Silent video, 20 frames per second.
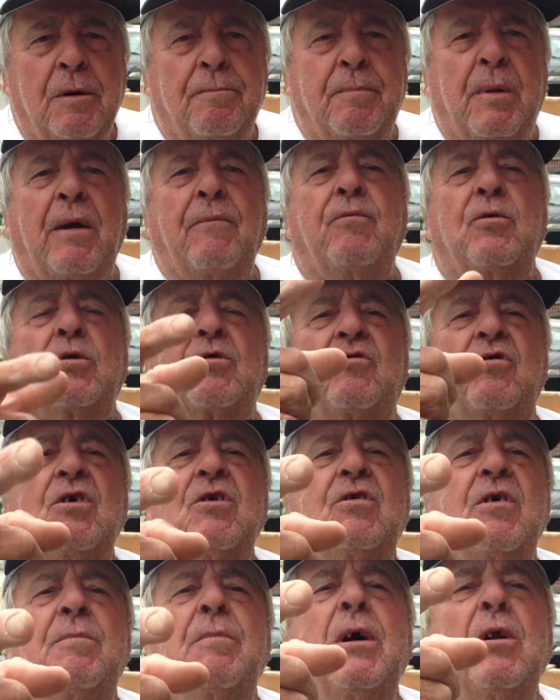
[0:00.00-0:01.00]
Para
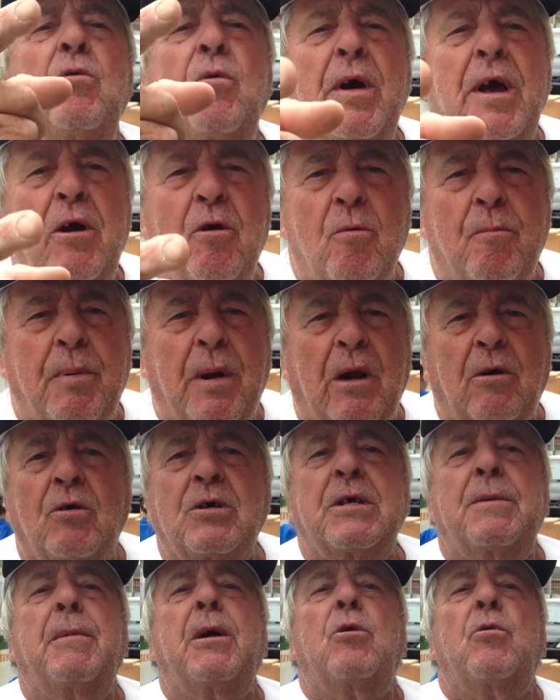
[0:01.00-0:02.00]
vocês é Manuel, para
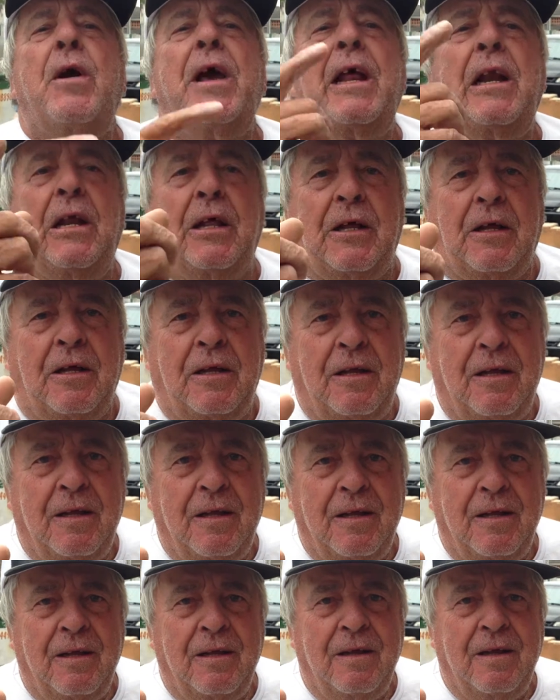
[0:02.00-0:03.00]
nós é Manuele.
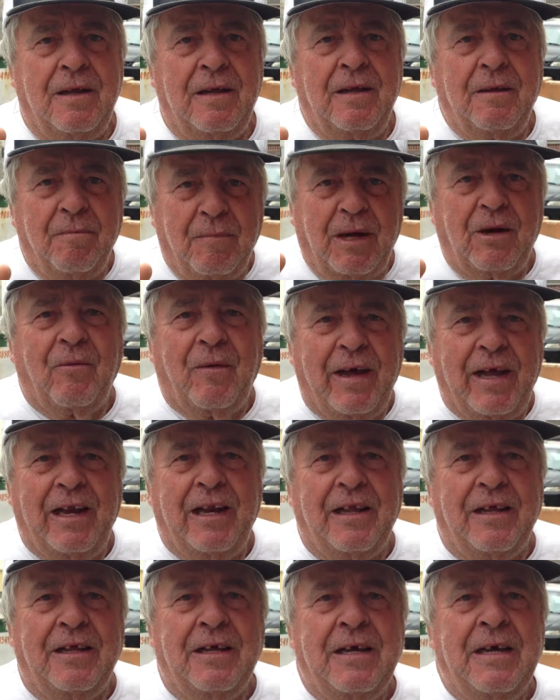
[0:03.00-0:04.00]
Manuele.
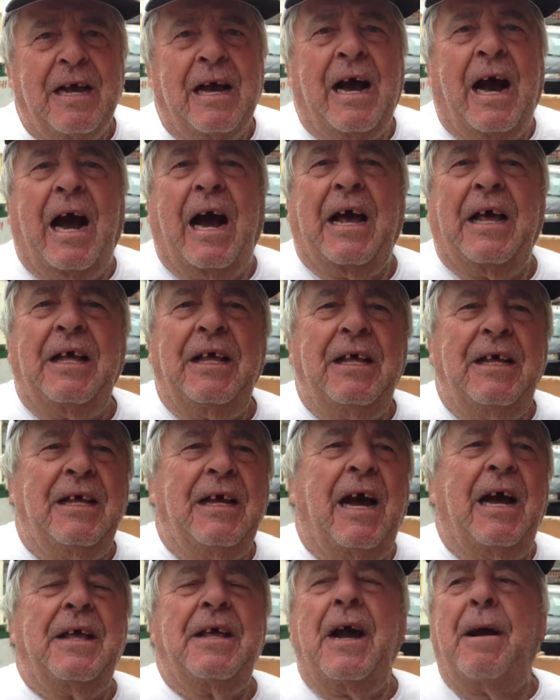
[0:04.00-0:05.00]
Manuele. Aí a mãe, aí, filho,
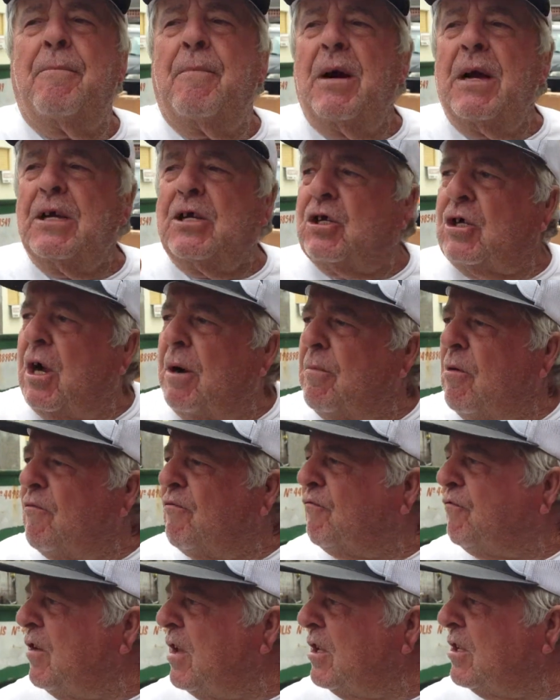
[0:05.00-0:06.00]
assim, aí a mãe chama o
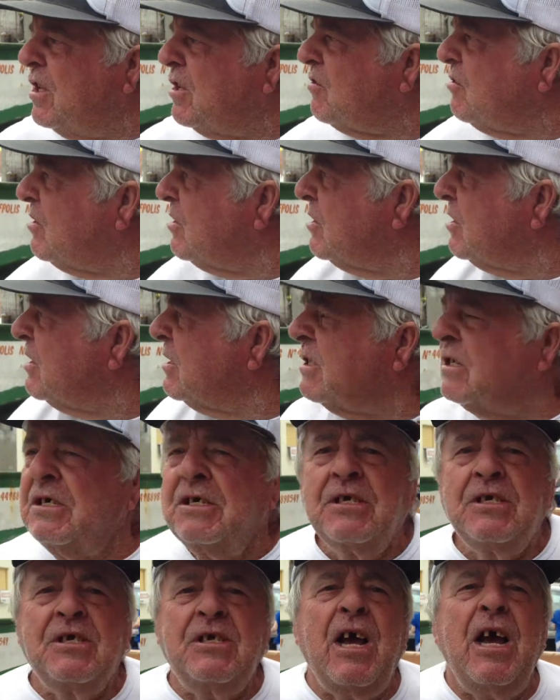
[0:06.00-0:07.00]
filho e diz assim:
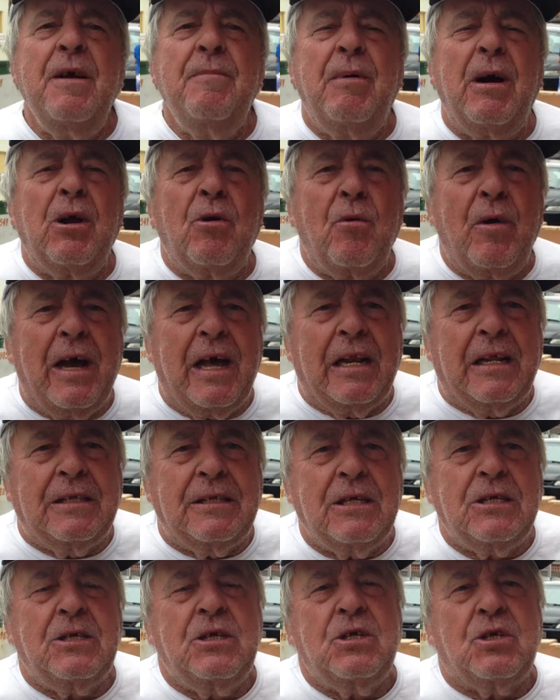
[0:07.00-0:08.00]
sai, Manuele,
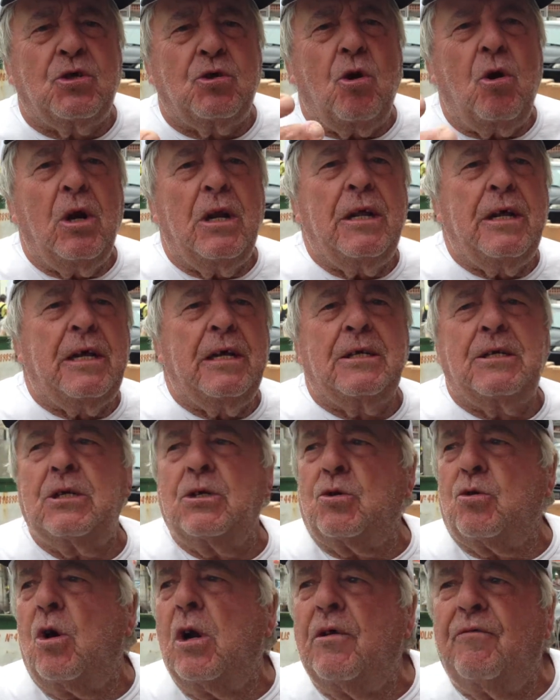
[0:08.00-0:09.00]
desse sole que esse
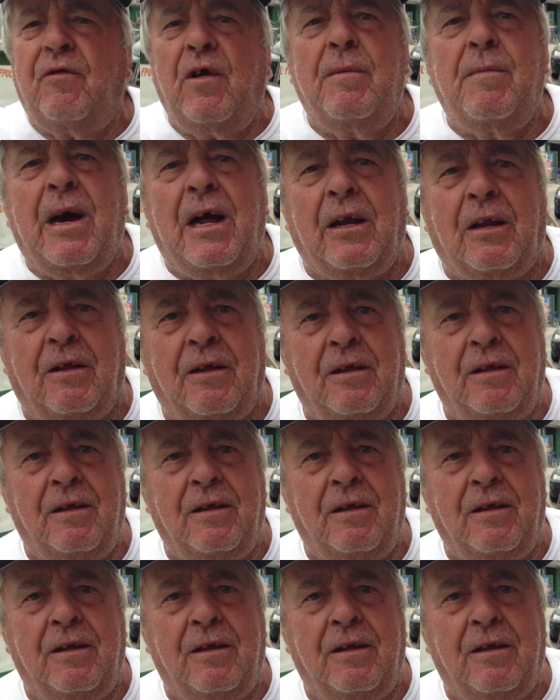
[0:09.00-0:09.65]
sole faz mal.